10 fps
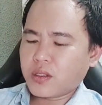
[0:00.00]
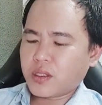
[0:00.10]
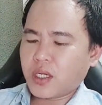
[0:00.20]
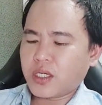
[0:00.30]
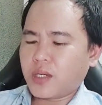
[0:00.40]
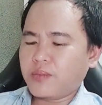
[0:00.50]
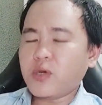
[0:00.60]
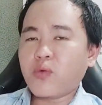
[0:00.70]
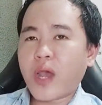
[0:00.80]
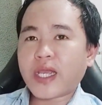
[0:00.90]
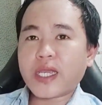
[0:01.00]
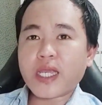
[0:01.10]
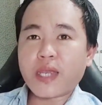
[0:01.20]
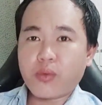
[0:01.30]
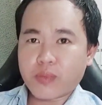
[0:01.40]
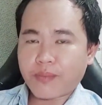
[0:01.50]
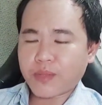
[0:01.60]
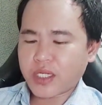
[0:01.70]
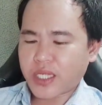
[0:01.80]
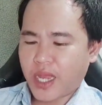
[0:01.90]
Giờ à, bước qua cái ngày mùng
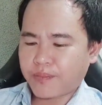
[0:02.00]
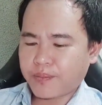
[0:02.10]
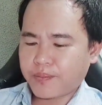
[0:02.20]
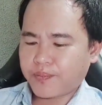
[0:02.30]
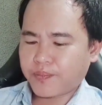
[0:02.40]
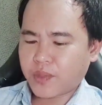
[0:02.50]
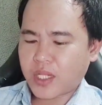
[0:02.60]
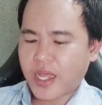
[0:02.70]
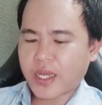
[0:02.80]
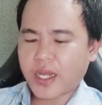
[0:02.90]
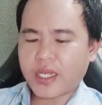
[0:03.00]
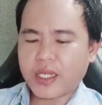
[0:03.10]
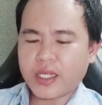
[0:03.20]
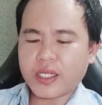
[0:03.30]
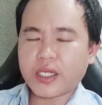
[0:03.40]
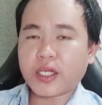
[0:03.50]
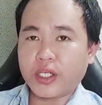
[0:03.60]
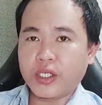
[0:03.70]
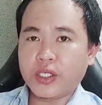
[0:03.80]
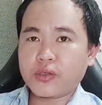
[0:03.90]
5 tháng Chạp là ngày nghiệt
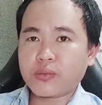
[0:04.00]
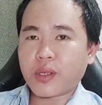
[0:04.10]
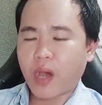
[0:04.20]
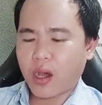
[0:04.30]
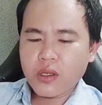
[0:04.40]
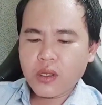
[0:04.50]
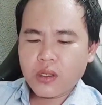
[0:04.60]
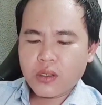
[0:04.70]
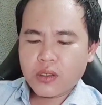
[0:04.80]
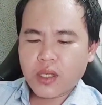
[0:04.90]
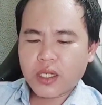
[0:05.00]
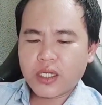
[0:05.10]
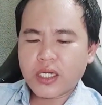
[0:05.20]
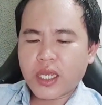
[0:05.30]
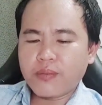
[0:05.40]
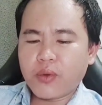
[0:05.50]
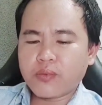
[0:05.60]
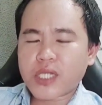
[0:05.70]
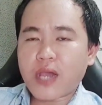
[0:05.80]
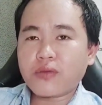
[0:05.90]
kỵ chúng ta bỏ. Giờ đến ngày
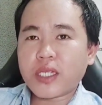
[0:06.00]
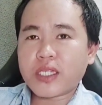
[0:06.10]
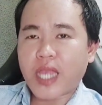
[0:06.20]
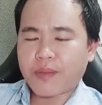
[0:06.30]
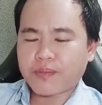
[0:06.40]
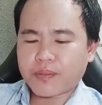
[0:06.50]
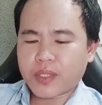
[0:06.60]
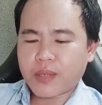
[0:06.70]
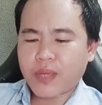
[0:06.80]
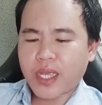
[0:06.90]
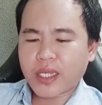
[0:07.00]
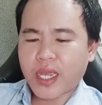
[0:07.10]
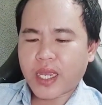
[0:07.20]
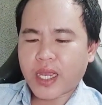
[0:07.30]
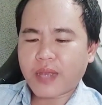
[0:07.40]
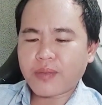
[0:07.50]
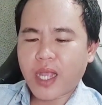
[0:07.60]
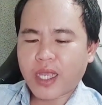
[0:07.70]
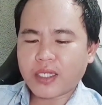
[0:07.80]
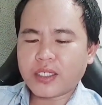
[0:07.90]
mùng 6 tháng Chạp năm
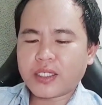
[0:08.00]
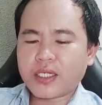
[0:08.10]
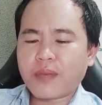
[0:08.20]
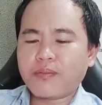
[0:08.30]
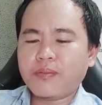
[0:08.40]
2022 năm